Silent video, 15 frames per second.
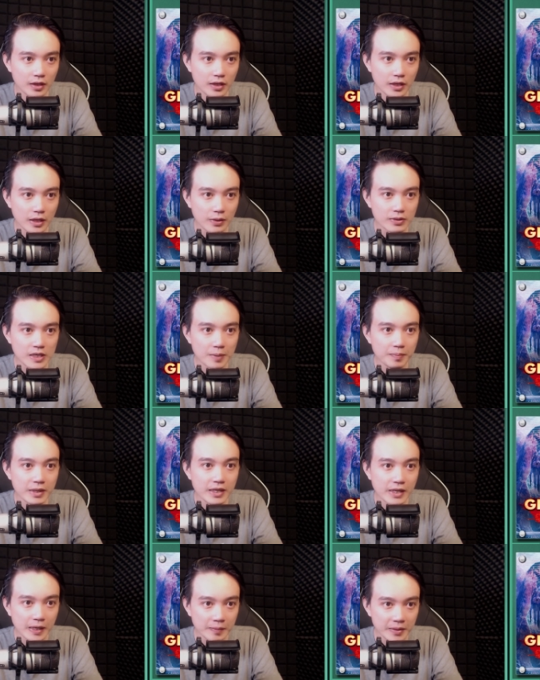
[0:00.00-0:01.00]
Kiều Trâm bây
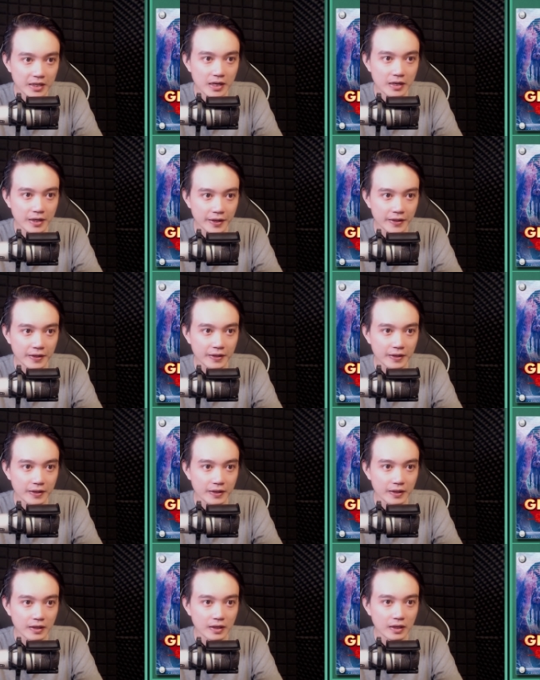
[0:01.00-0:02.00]
giờ mới cất lời:
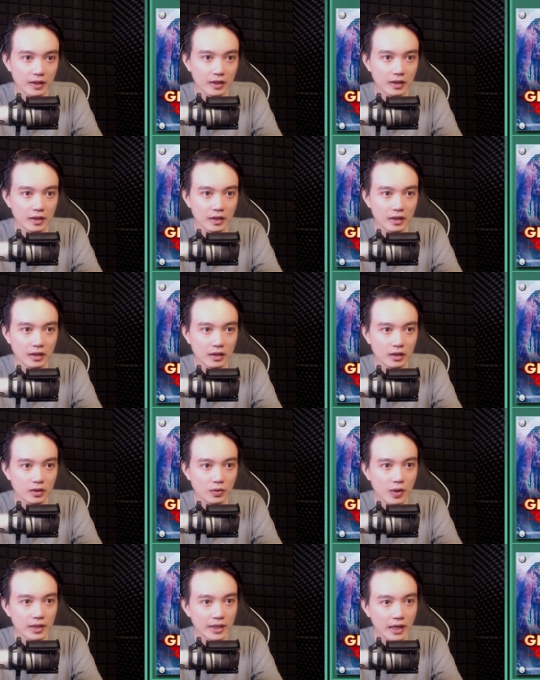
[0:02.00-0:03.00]
à,
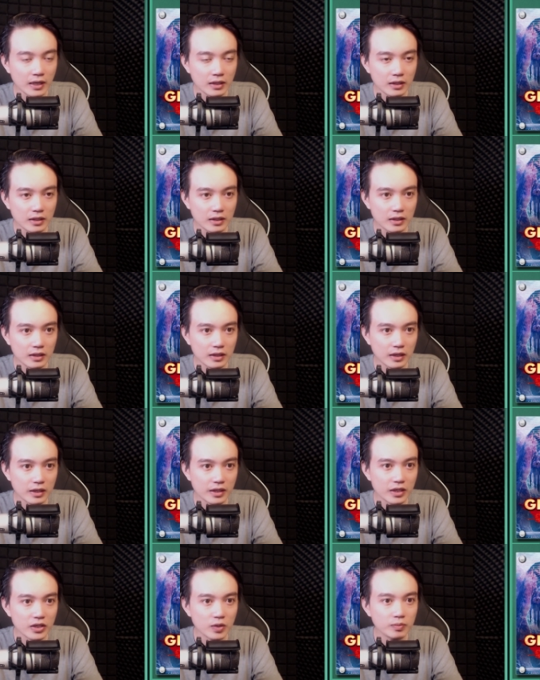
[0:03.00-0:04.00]
khoan đã, hình
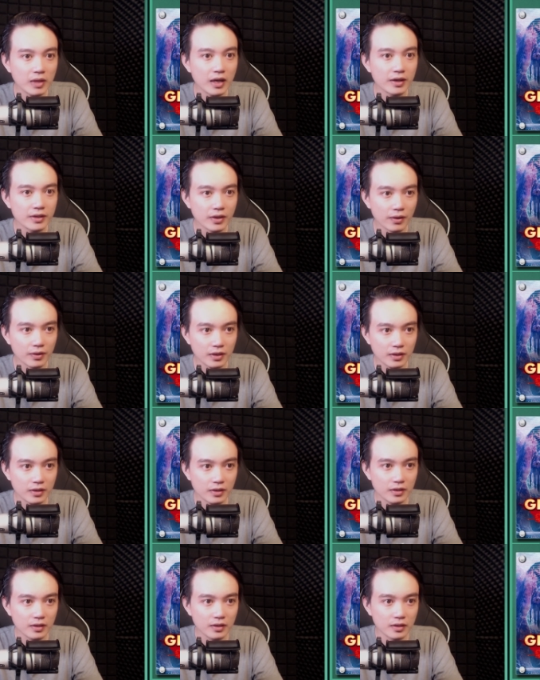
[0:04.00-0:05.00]
như chúng ta hơi vội đó.
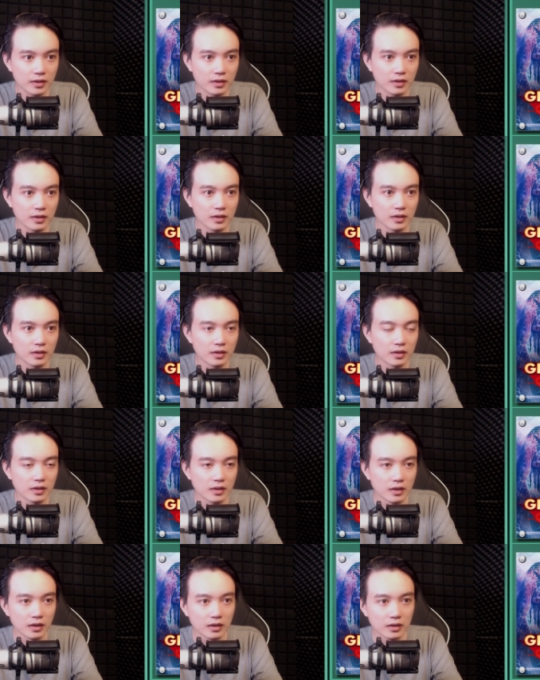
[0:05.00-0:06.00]

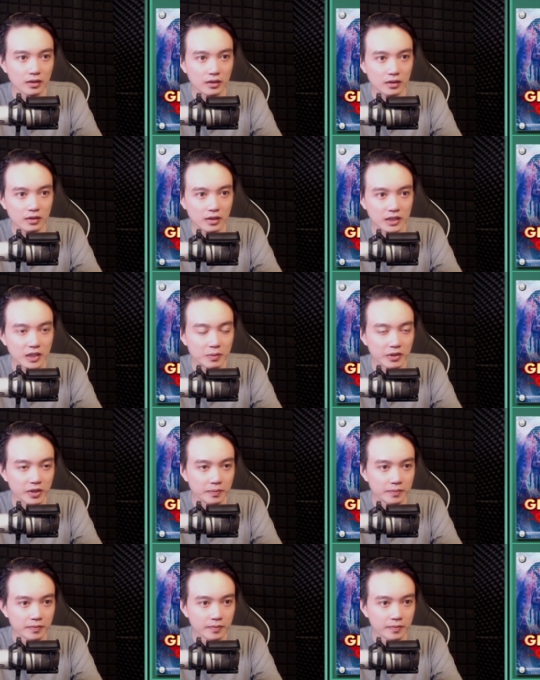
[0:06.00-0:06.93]
Hả? Là sao bà Thím?